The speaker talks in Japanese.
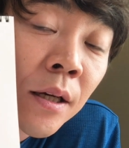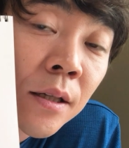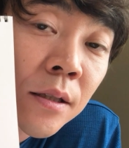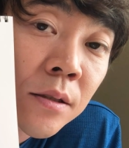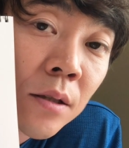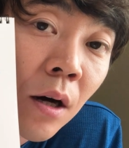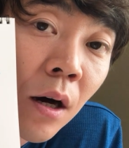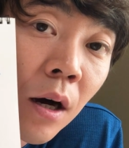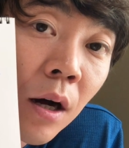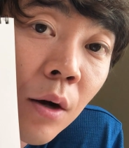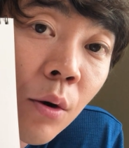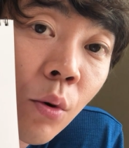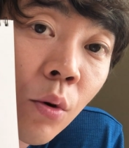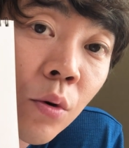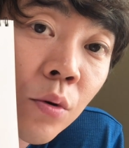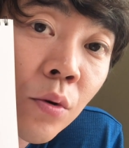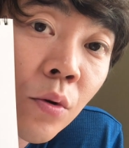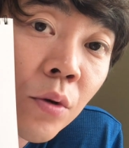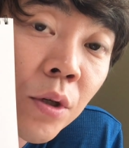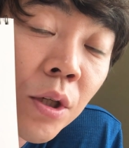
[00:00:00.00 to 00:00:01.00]
さあ、
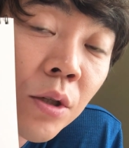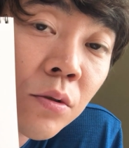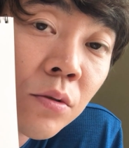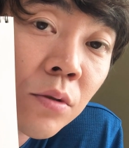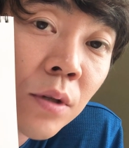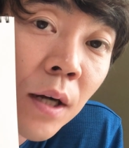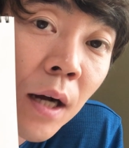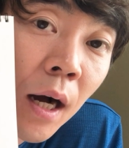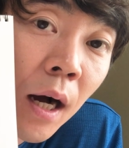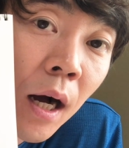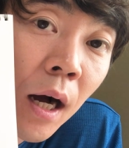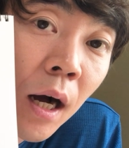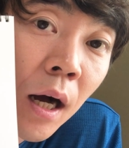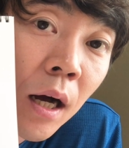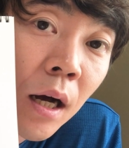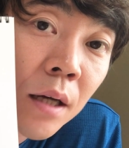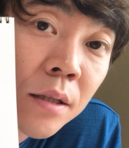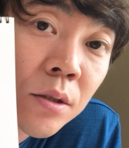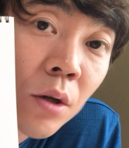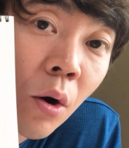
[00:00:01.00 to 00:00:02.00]
このイルカ、
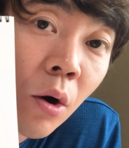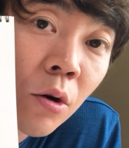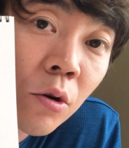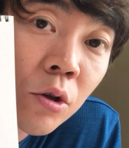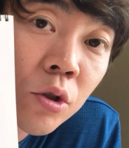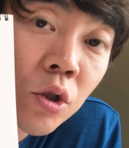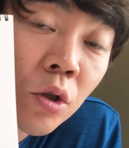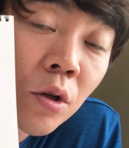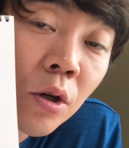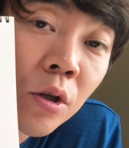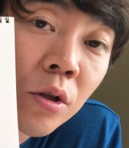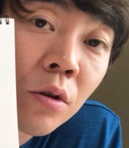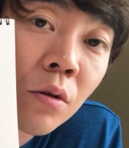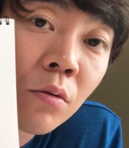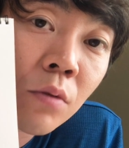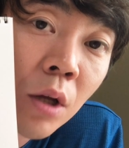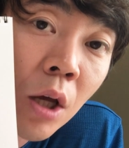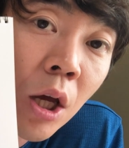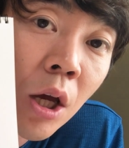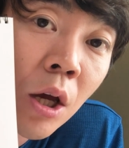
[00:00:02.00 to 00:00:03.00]
魚じゃないんだ
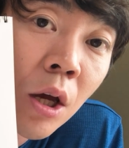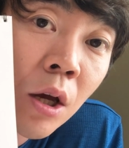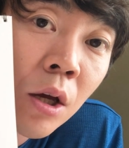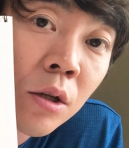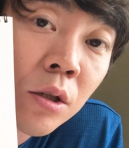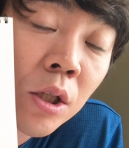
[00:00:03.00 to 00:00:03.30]
よね。